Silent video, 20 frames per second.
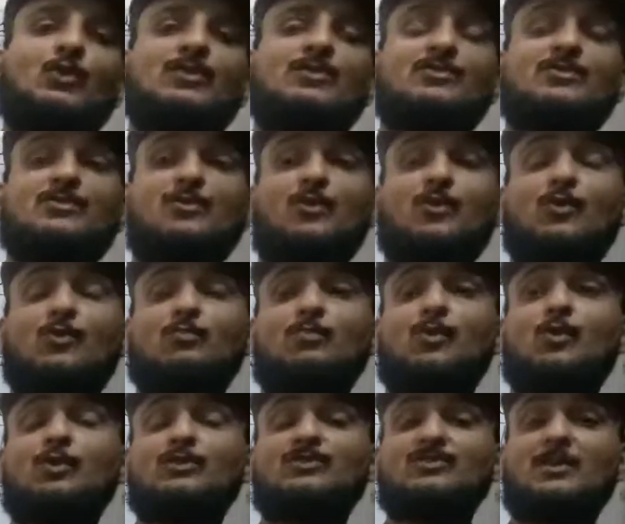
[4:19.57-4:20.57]
इसको
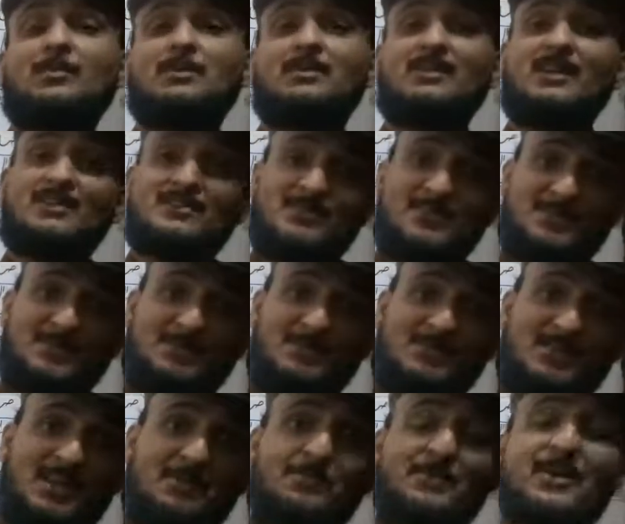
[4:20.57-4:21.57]
बहुत ज़बरदस्त किस्म
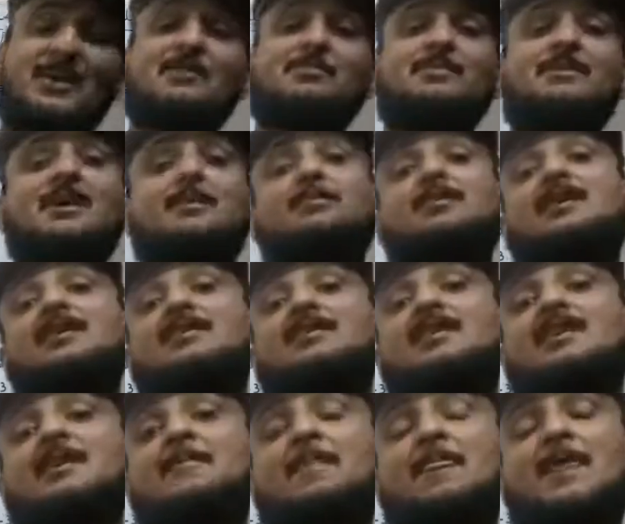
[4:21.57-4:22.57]
सेलिब्रेट भी हम
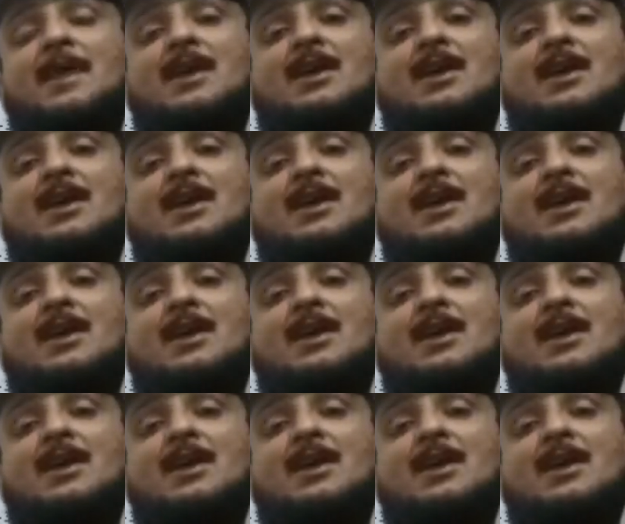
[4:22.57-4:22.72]
करते